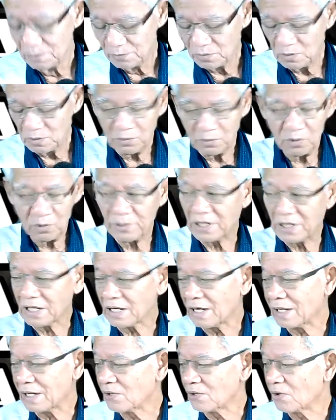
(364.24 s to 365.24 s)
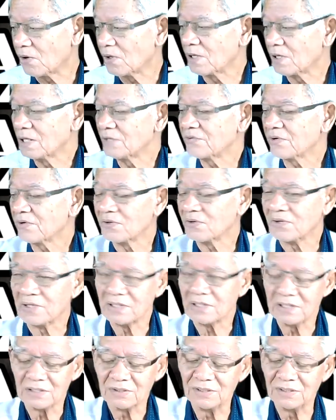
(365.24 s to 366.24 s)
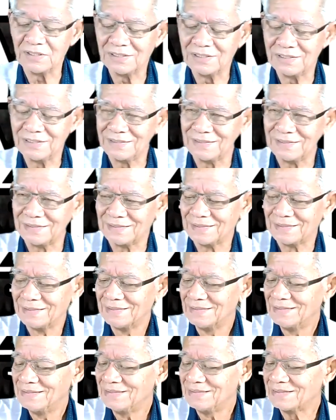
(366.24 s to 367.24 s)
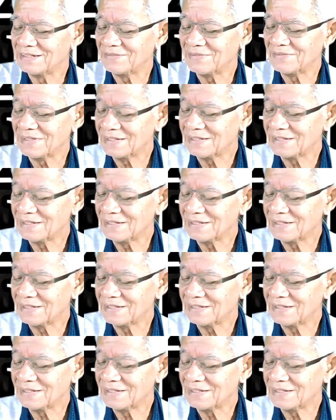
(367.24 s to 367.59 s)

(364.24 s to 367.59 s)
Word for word: ผมก็ไม่ได้ขายของอะไรสักหน่อย ใช่ไหม